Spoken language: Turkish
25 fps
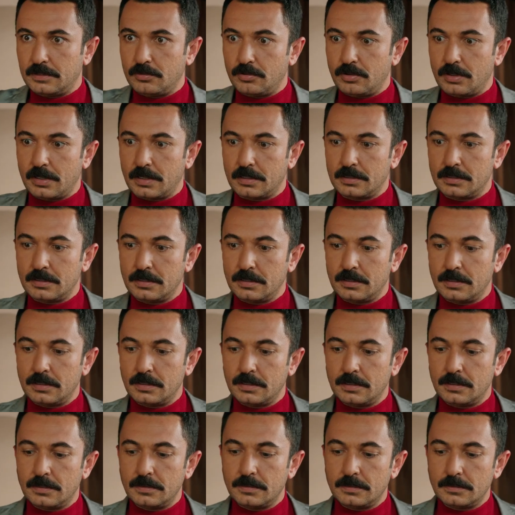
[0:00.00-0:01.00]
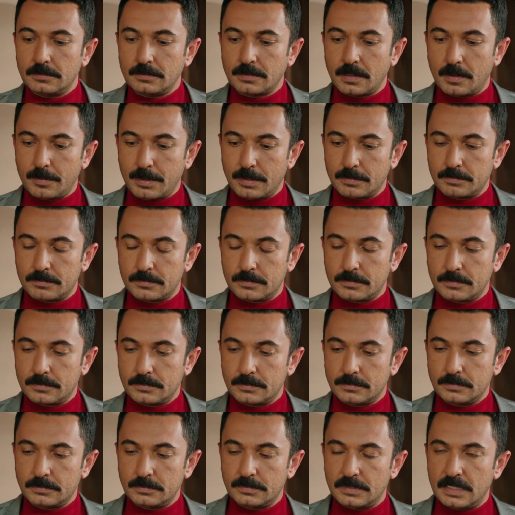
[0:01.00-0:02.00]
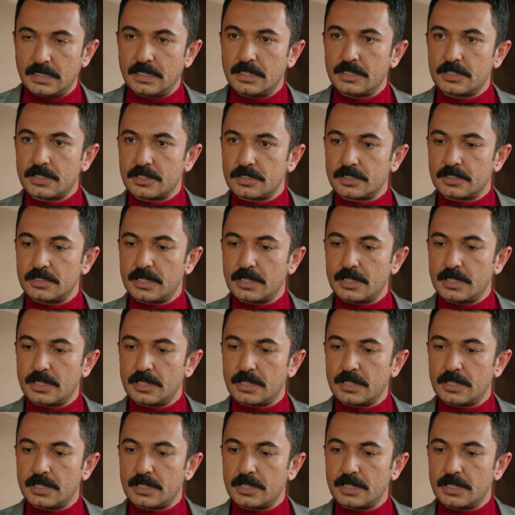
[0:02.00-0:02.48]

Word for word: ediyor ya. Tamam. Ne diyeceksin